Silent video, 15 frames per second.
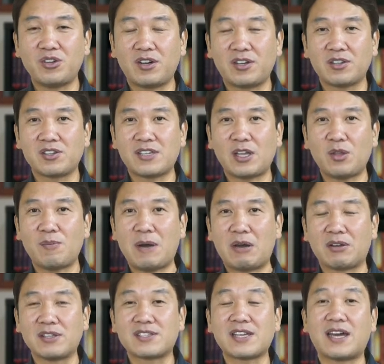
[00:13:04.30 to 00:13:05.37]
그래서 사도
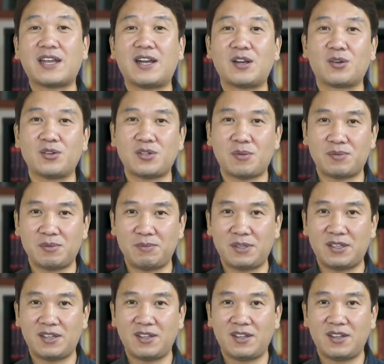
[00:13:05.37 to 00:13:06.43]
바울은 자랑할 것이 없습니다.